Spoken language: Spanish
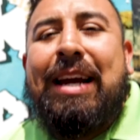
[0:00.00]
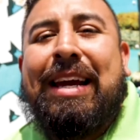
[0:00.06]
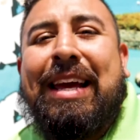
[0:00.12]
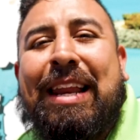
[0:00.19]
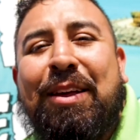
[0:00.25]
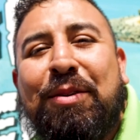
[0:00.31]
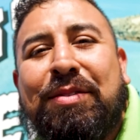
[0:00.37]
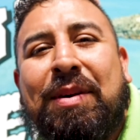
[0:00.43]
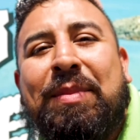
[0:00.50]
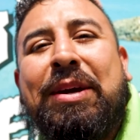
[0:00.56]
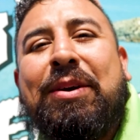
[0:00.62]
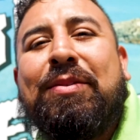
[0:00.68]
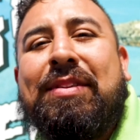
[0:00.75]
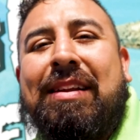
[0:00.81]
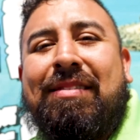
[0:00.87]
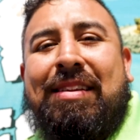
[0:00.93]
queridos
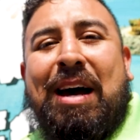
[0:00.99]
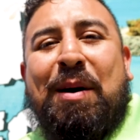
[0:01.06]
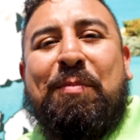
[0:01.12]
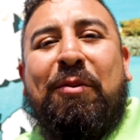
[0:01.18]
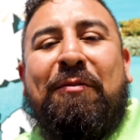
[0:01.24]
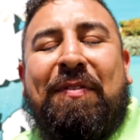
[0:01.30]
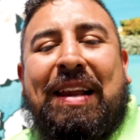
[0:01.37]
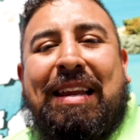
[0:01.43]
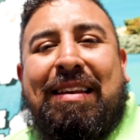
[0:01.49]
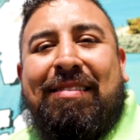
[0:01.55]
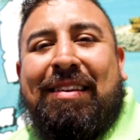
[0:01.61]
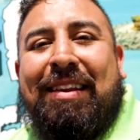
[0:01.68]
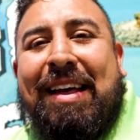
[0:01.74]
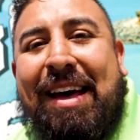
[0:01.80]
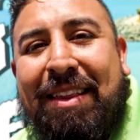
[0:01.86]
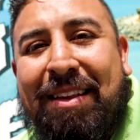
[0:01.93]
amigos del Sapo,
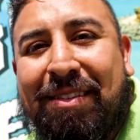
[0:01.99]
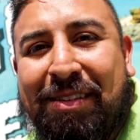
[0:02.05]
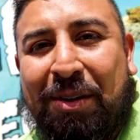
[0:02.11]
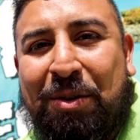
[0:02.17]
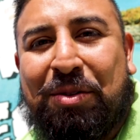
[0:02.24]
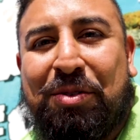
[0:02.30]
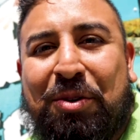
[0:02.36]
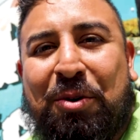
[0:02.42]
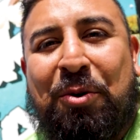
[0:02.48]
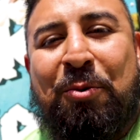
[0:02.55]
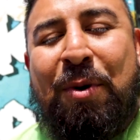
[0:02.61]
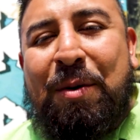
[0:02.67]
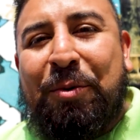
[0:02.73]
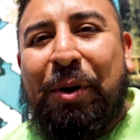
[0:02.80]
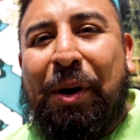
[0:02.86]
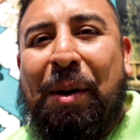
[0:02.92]
felicidades nuestro
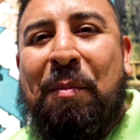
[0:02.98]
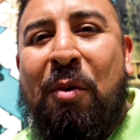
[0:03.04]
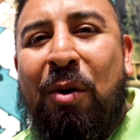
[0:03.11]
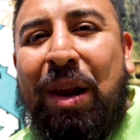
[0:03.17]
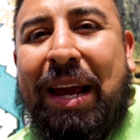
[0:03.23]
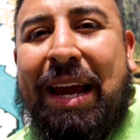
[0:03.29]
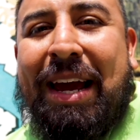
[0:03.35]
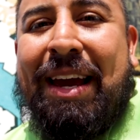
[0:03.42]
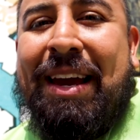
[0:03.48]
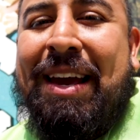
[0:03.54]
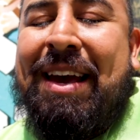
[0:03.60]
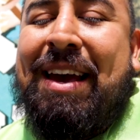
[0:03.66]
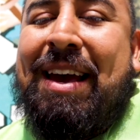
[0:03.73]
nuevo remolque.